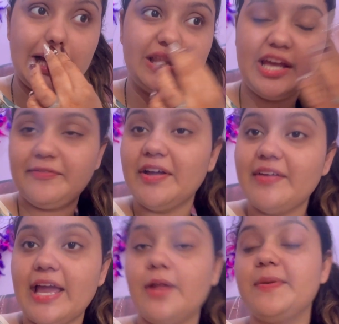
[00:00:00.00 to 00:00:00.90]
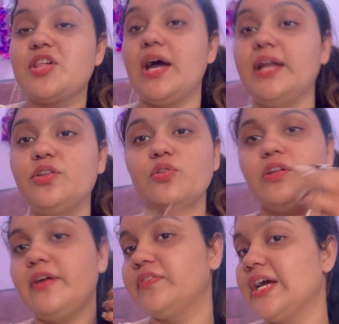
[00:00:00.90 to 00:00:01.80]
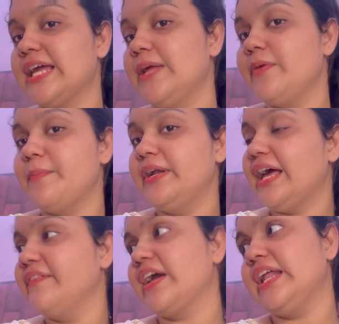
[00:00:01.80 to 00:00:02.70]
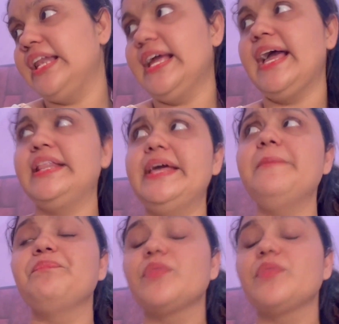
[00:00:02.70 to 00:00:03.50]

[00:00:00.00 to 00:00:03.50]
देवता वगैरह पे जाना है तो देवता के लिए भी हम मिठाई वगैरह ले आए थे